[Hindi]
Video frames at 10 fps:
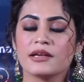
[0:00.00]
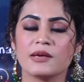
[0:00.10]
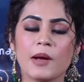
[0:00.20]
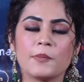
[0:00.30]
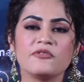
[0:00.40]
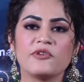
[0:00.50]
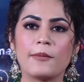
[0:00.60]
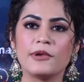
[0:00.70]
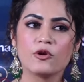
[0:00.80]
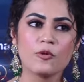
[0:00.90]
कि मैं अपनी
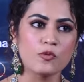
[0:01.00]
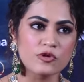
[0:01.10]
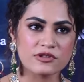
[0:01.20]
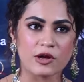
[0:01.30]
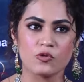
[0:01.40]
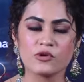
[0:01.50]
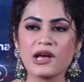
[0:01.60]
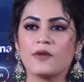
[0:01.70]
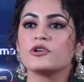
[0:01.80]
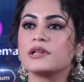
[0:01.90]
फैमिली को पूछ सकूँ
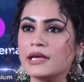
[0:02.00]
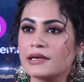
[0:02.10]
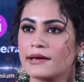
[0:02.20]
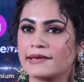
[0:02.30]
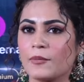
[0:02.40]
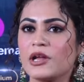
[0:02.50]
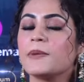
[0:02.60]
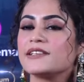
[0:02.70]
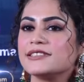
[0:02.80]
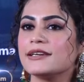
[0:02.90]
क्या वो ठीक है क्या मेरे
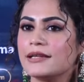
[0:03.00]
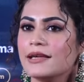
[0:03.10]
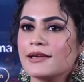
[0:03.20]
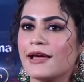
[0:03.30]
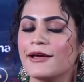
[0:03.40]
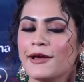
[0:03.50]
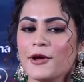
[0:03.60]
बच्चे ठीक है